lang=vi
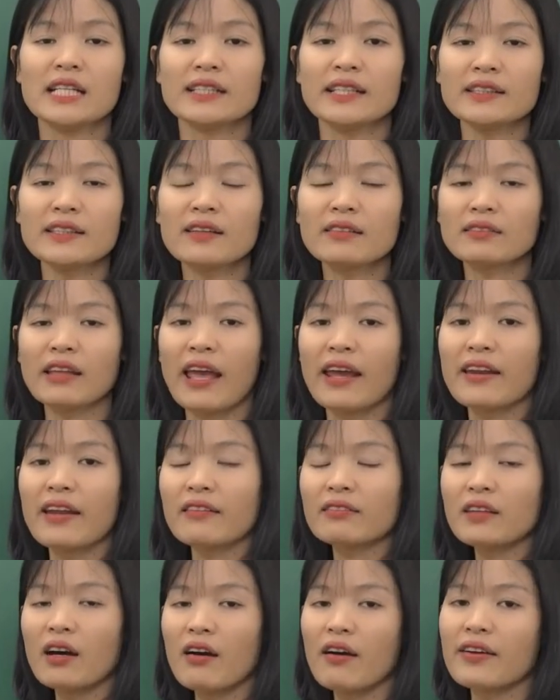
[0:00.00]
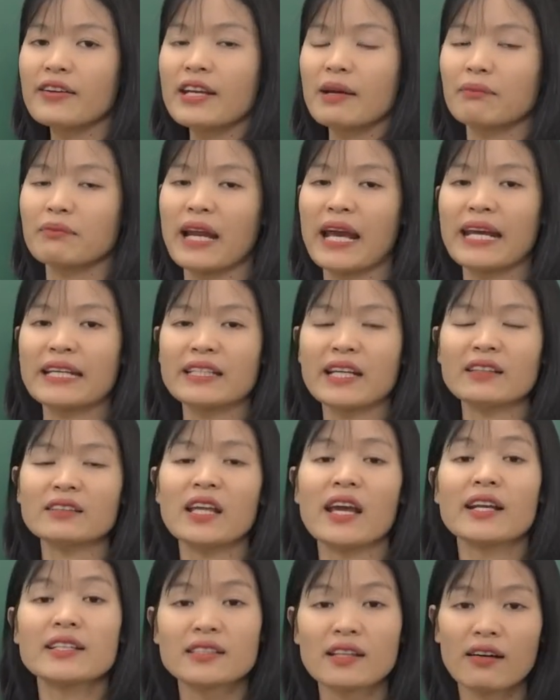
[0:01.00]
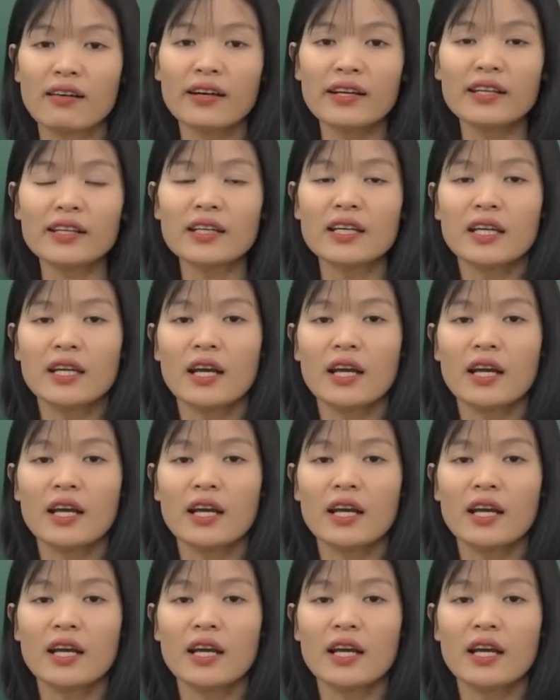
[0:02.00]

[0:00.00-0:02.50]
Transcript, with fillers: Đến thực tế đến thời điểm này trên thế giới